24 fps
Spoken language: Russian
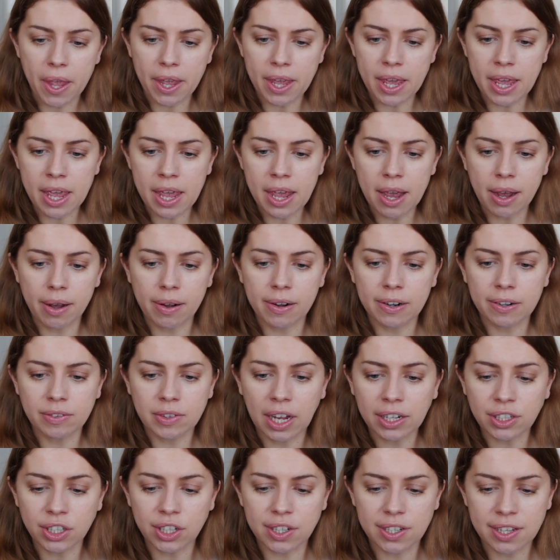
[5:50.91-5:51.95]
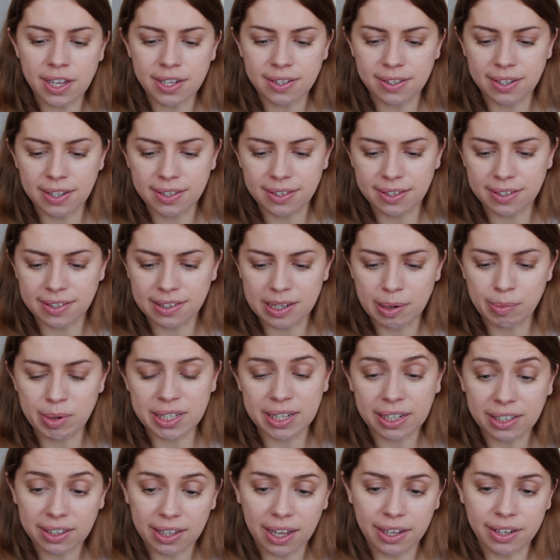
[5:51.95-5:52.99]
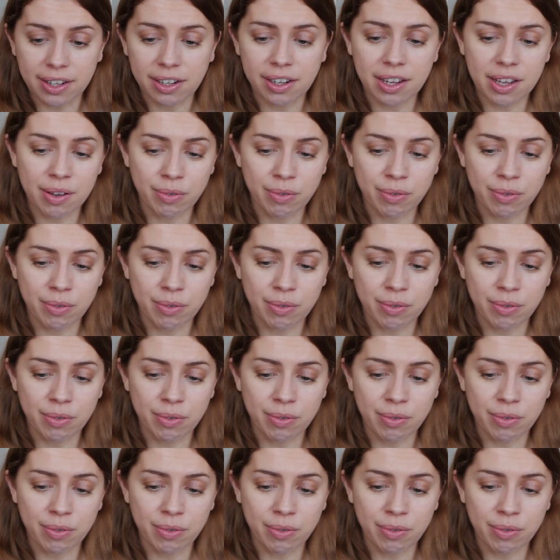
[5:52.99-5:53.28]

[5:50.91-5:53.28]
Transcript: И а, также есть здесь система закладок.